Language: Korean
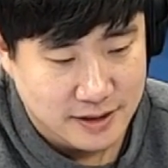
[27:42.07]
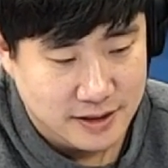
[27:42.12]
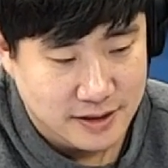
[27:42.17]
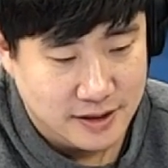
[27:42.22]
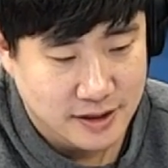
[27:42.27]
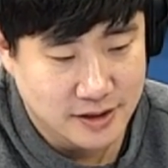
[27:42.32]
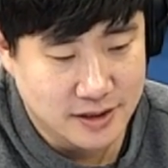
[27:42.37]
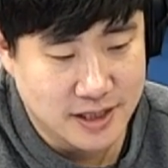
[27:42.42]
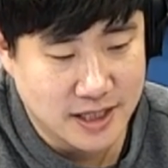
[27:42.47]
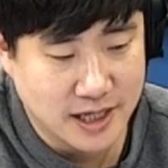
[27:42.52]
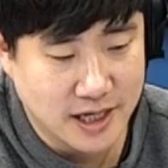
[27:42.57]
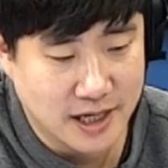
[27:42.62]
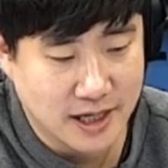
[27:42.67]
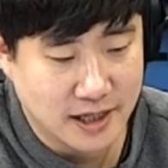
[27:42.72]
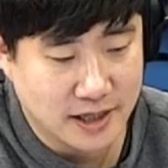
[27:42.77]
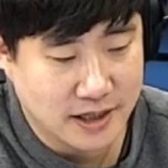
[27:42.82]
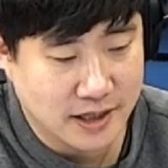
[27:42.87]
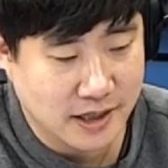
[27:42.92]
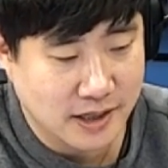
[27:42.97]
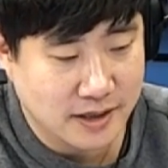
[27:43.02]
현재
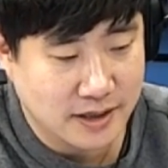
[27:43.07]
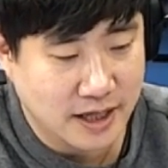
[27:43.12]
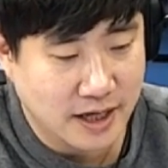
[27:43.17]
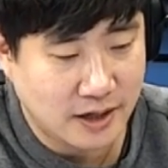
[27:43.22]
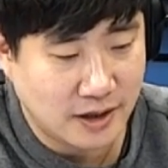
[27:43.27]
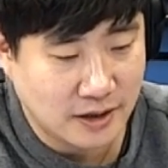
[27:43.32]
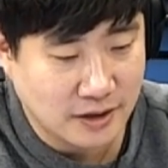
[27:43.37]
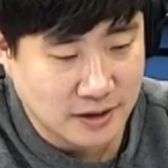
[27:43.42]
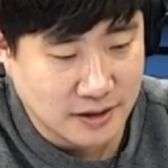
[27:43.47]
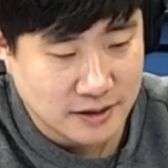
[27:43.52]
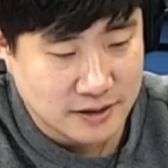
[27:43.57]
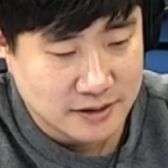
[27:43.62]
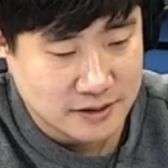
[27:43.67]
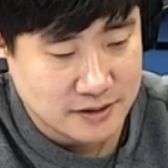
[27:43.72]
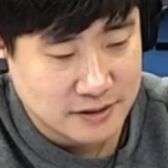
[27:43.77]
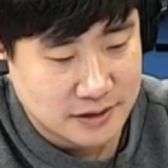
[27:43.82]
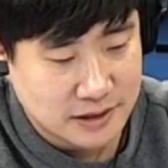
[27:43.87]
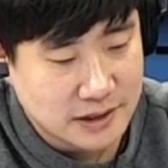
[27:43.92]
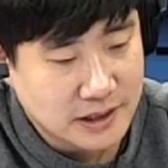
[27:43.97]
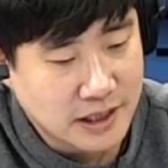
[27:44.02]
1대0
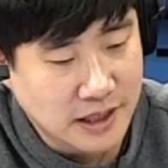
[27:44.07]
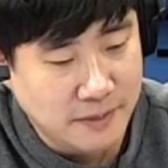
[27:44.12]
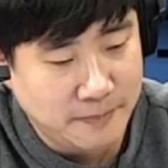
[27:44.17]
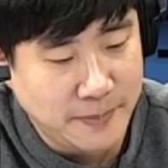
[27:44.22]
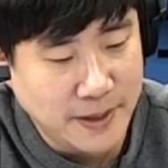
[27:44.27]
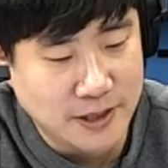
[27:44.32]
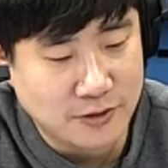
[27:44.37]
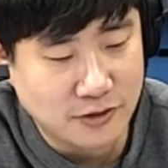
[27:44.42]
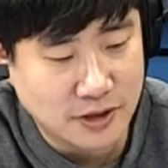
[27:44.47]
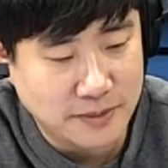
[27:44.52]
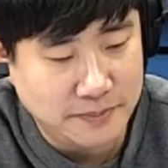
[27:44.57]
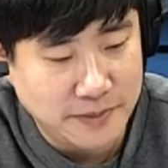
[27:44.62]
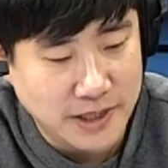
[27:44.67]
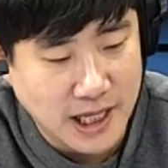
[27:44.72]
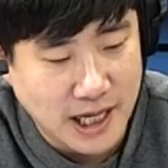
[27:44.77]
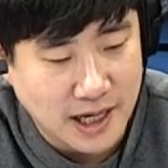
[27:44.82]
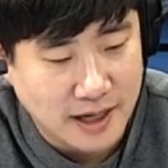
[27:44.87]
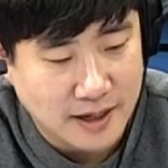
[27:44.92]
1패 중입니다.